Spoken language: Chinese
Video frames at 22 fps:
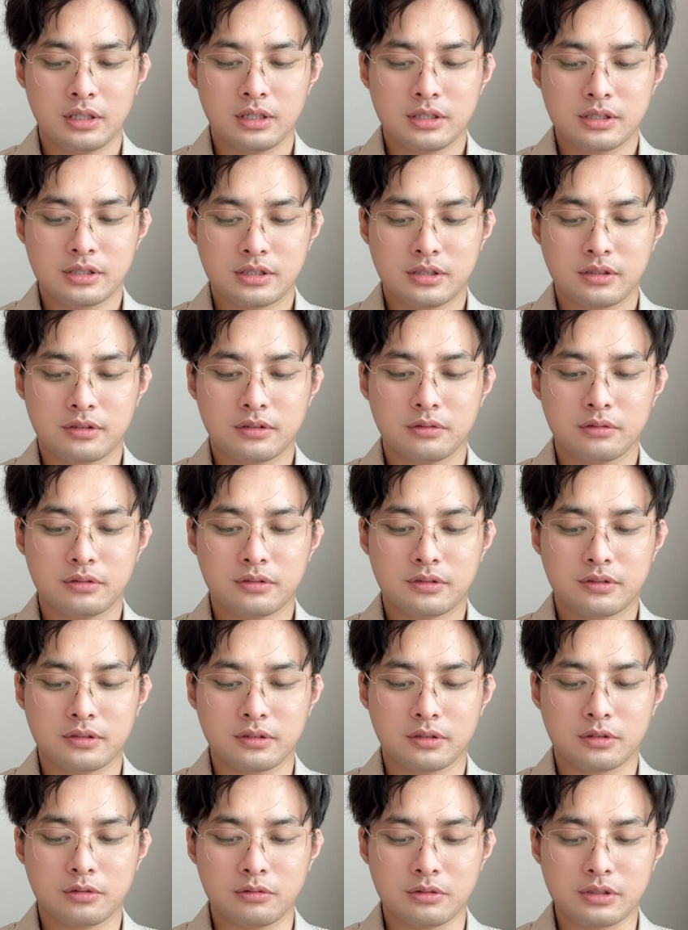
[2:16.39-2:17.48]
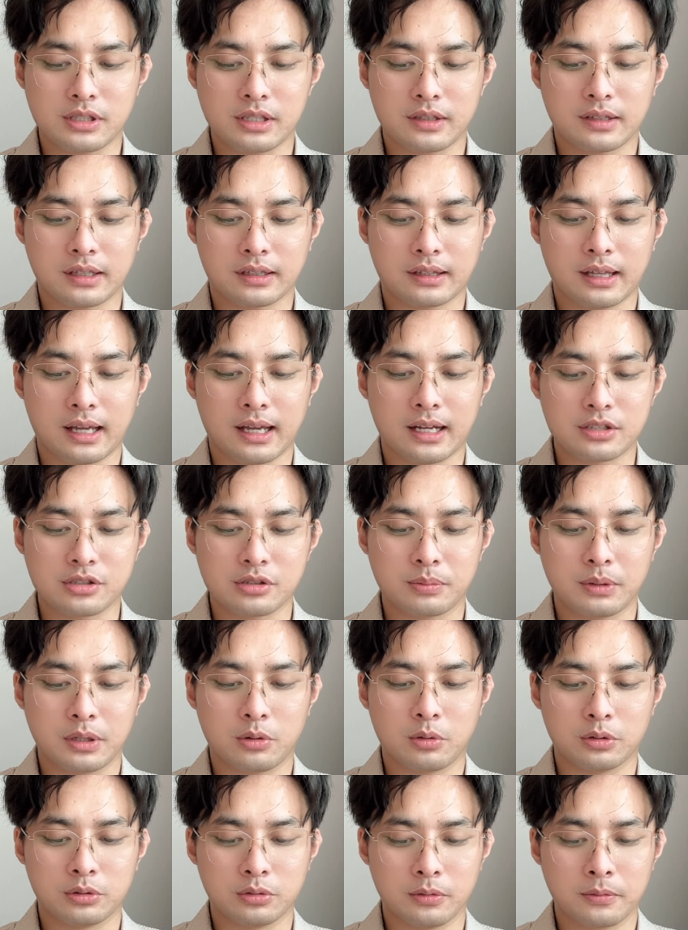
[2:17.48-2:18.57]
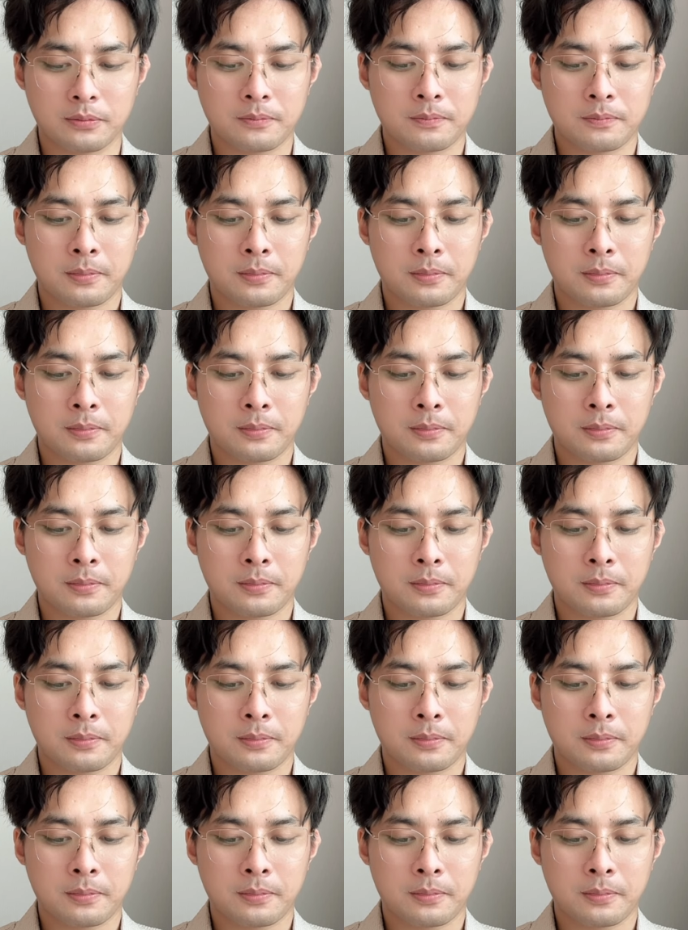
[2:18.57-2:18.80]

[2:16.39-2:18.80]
七艘次共舰在台海周边活动，